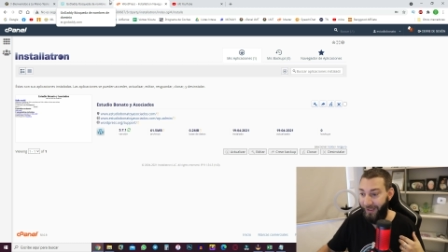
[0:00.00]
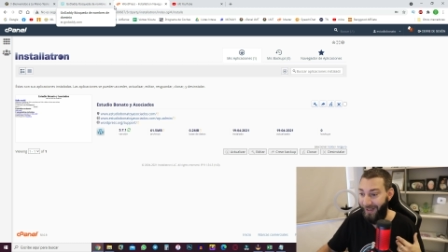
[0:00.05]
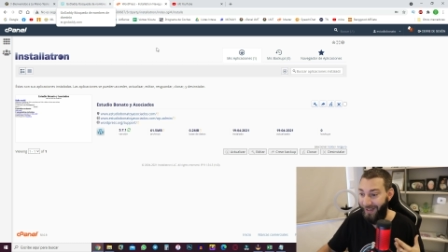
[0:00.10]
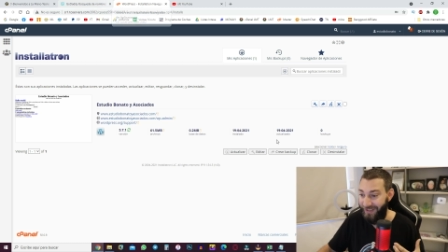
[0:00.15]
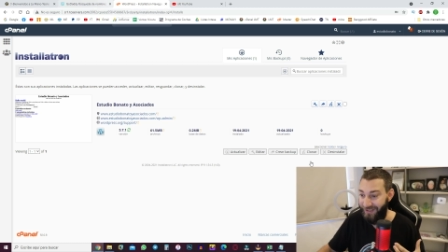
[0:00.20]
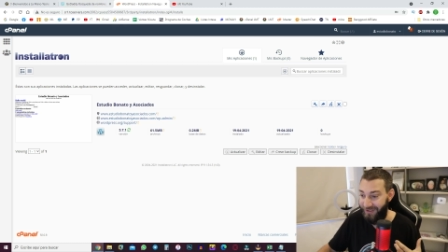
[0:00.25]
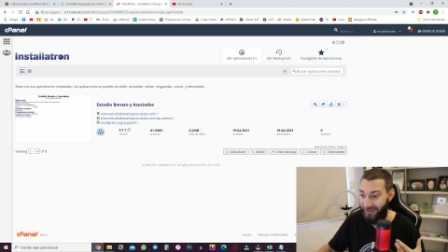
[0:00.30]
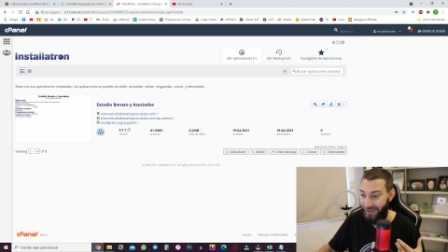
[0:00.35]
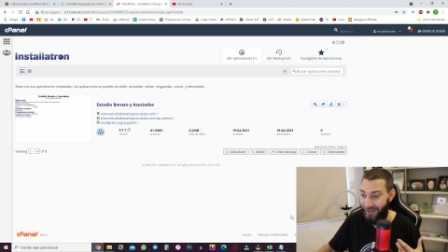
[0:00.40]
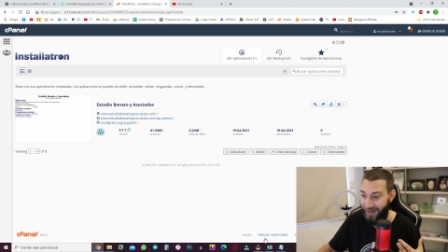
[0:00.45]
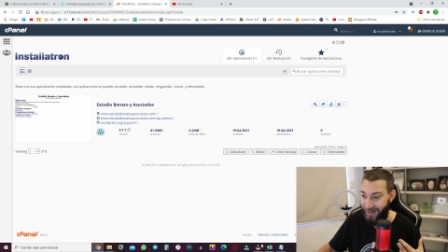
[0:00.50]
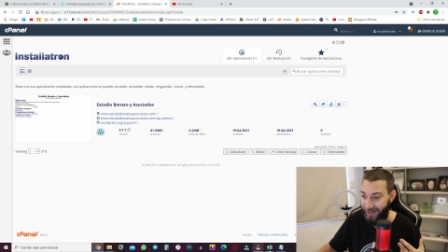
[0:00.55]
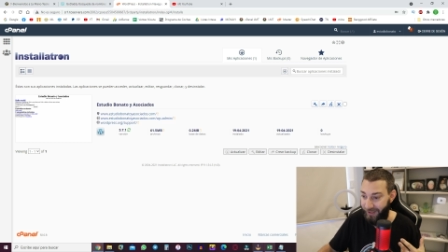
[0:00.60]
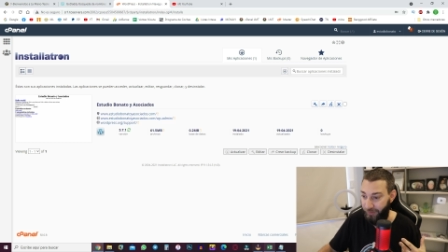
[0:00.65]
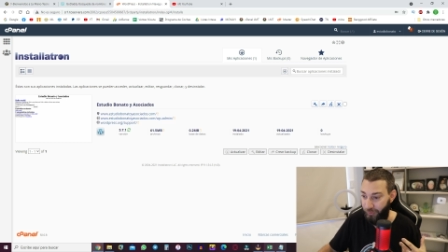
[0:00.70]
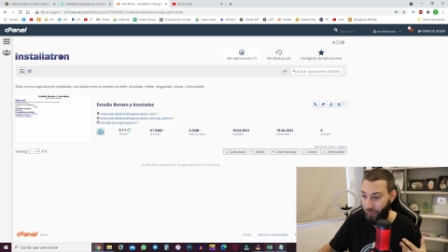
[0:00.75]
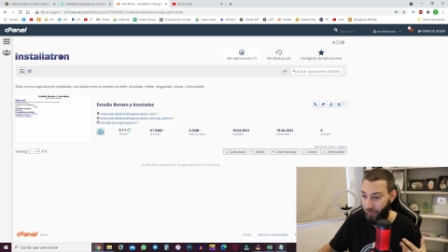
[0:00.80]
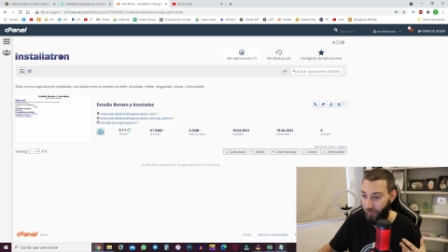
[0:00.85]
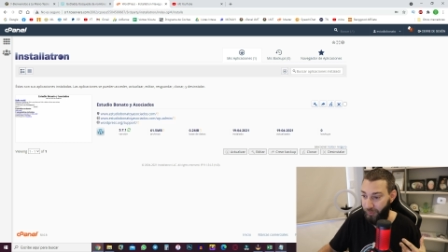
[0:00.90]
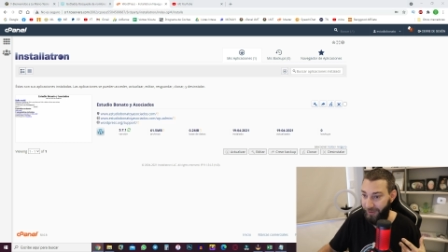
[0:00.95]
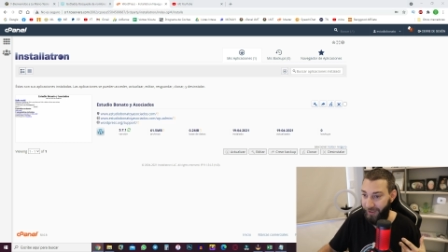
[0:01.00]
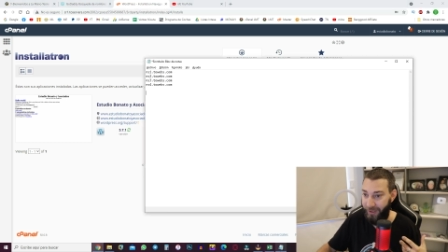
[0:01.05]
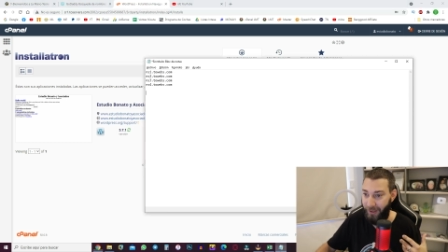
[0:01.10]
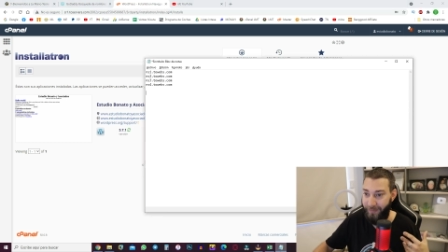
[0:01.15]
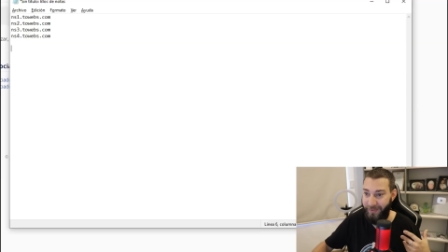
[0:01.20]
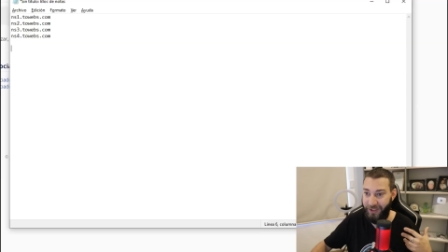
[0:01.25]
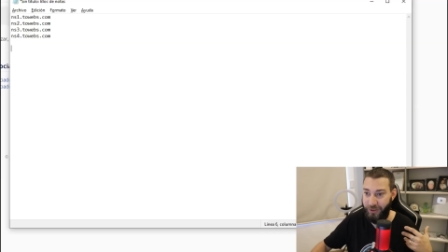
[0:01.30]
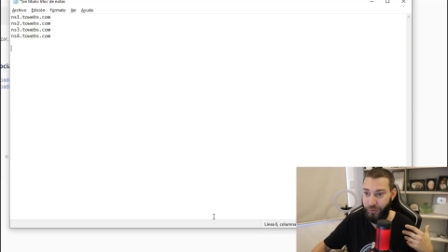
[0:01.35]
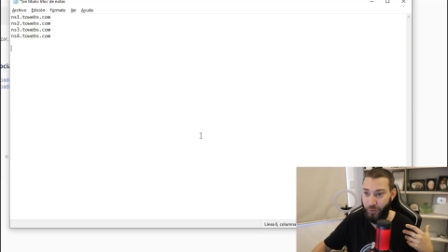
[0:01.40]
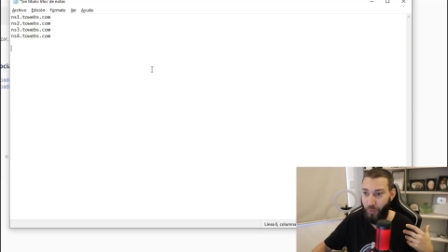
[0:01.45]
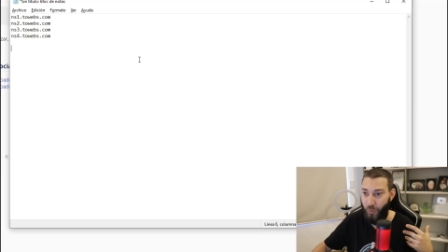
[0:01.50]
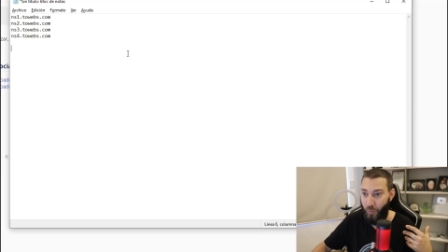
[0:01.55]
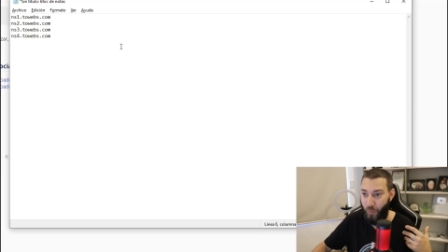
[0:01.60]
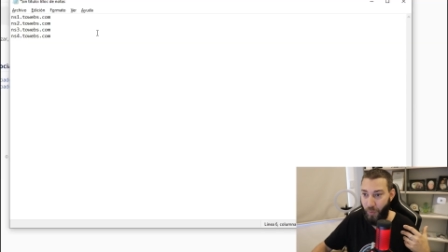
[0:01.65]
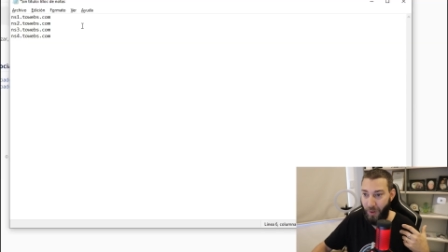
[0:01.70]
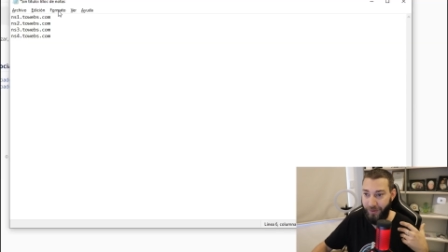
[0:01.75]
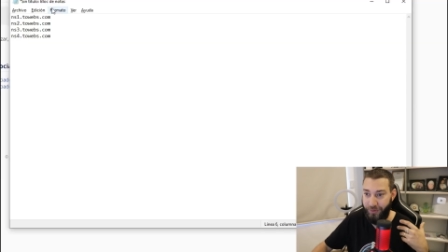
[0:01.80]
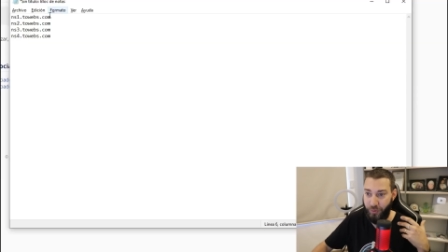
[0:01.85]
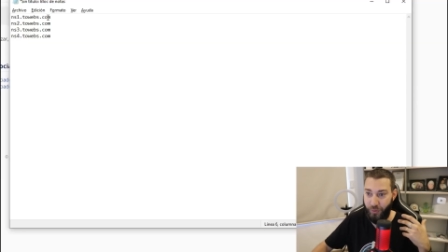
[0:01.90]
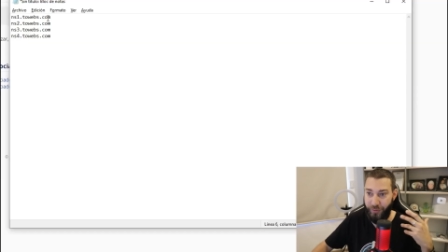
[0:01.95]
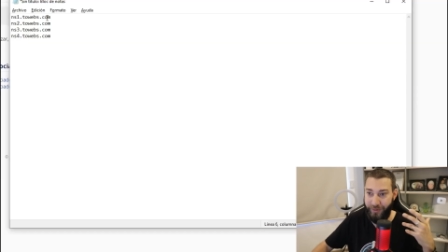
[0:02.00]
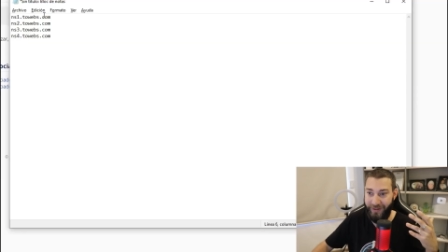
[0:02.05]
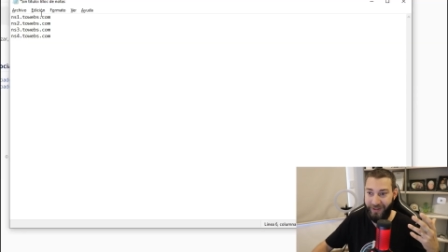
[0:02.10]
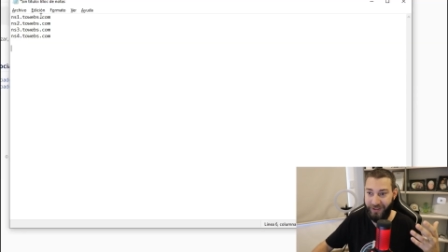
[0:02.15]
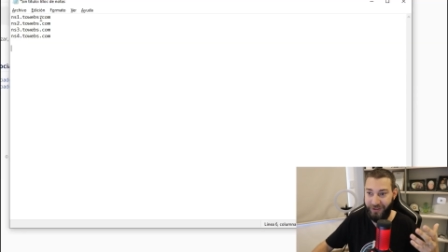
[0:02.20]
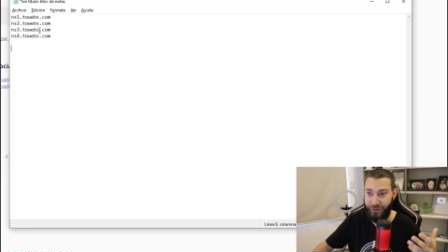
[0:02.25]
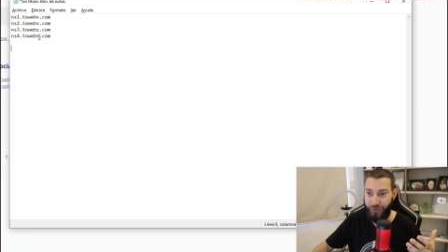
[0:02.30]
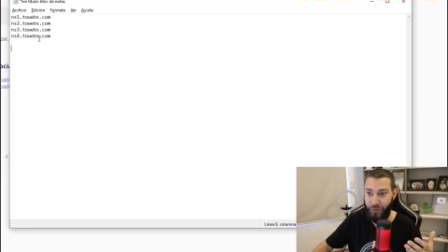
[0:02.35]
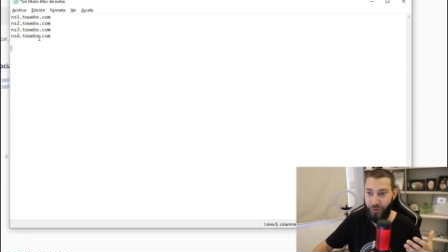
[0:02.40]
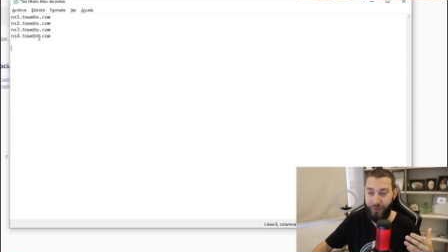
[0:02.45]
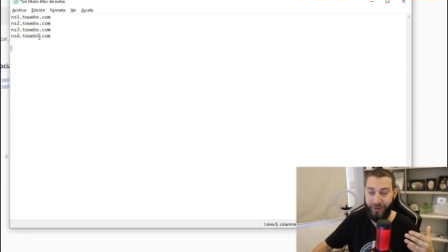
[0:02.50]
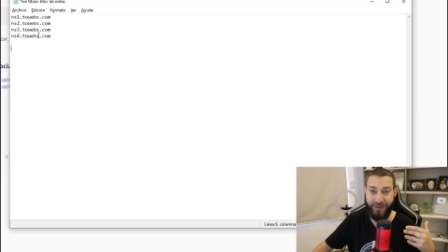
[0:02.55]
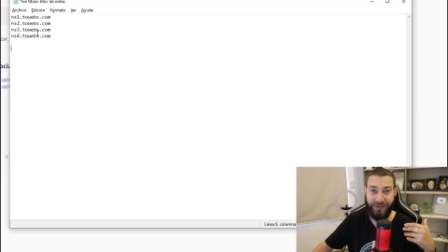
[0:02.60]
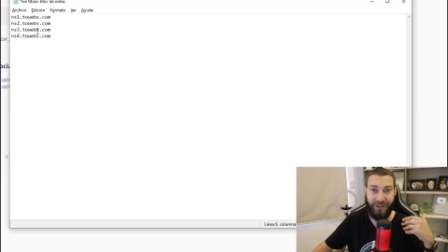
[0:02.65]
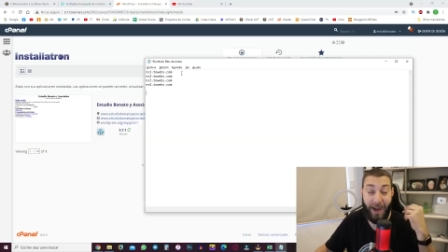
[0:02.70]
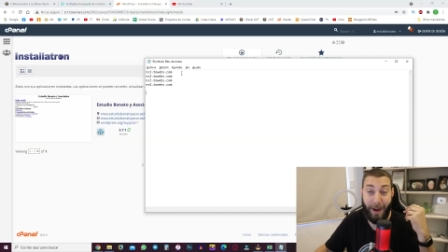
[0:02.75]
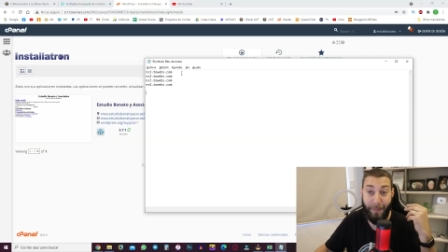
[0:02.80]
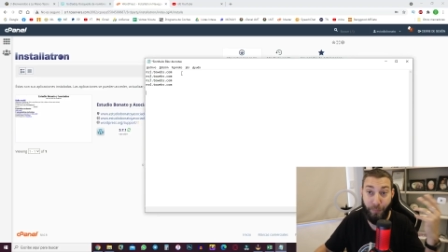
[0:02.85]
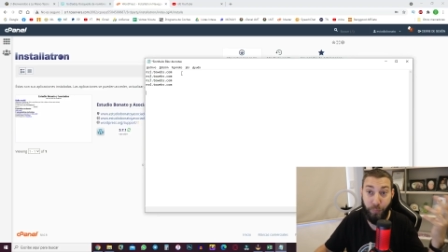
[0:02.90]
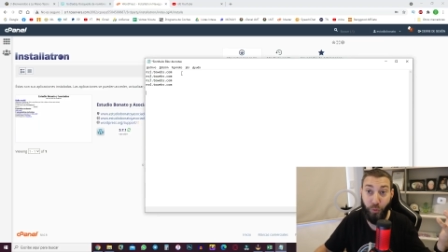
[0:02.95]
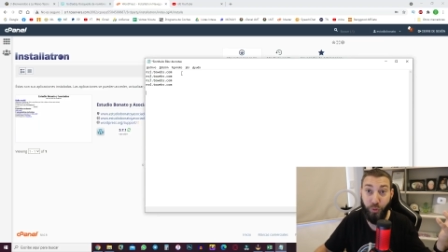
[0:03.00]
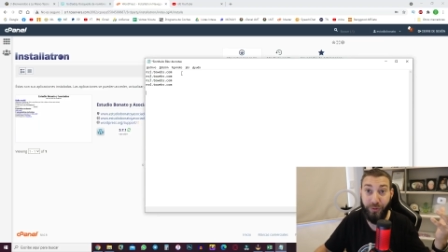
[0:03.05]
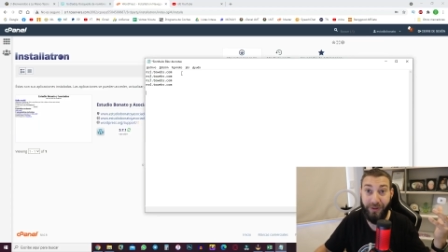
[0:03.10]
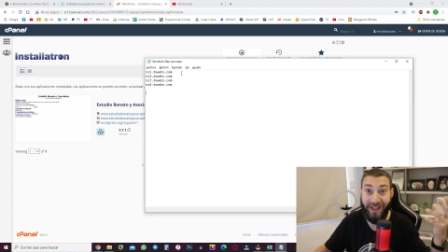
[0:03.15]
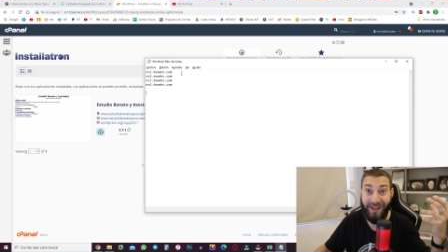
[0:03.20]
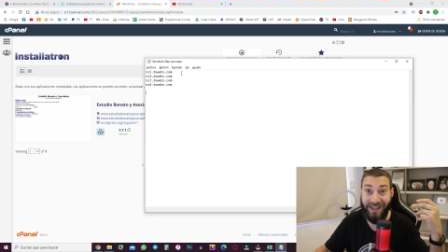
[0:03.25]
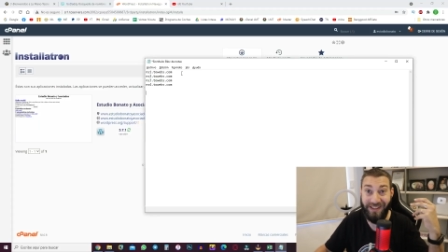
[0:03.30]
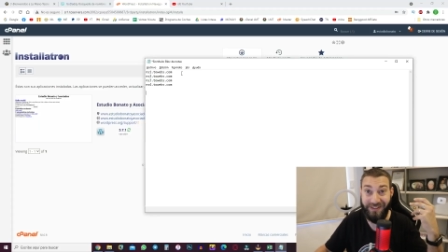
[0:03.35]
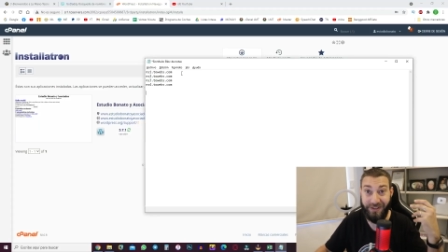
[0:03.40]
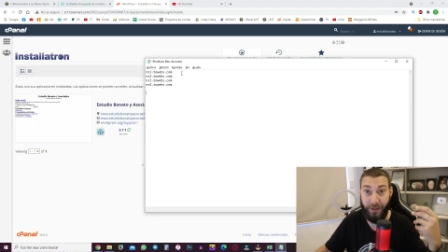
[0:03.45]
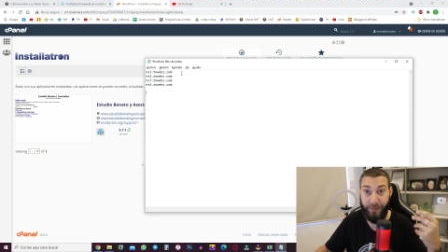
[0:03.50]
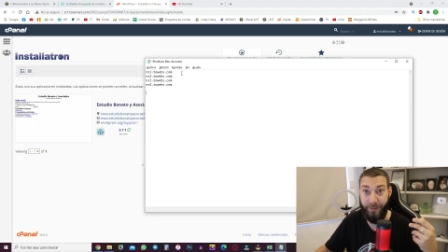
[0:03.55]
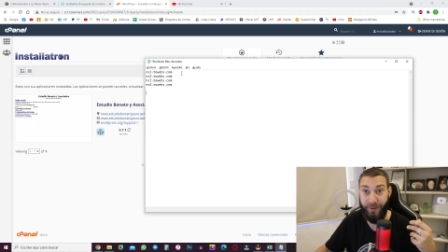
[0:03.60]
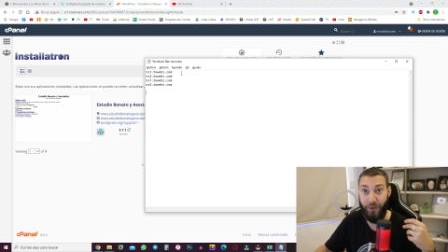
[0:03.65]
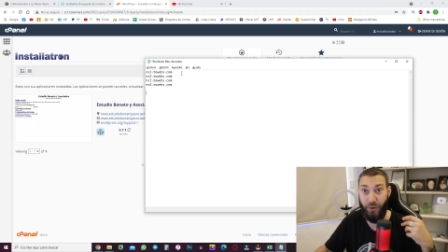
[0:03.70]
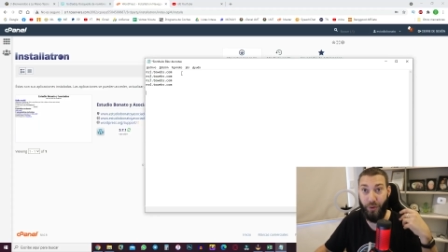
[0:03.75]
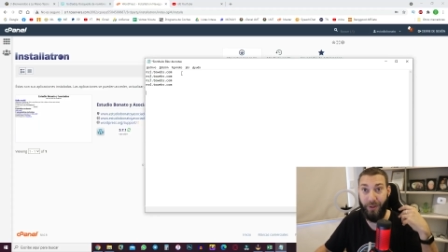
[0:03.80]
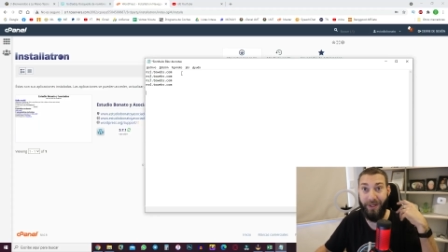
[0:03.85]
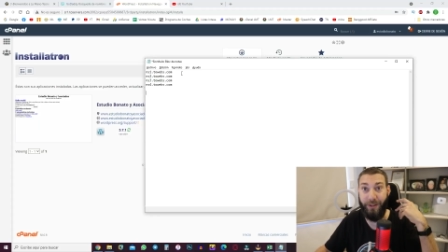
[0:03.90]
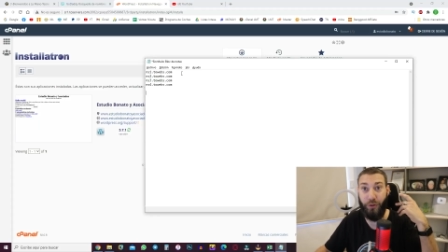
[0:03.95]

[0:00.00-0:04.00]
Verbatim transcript: Es esto. Generalmente son cuatro direcciones, apuntan al servidor.